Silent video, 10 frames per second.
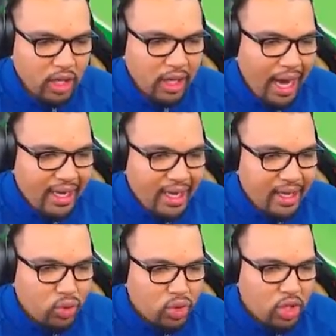Allez,
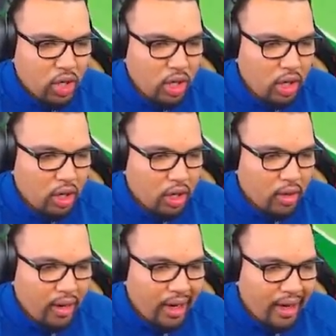tout seul.
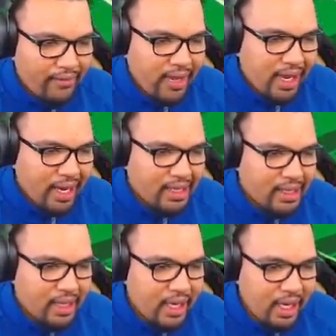Voilà, file là
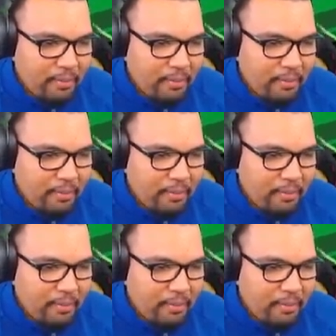ici.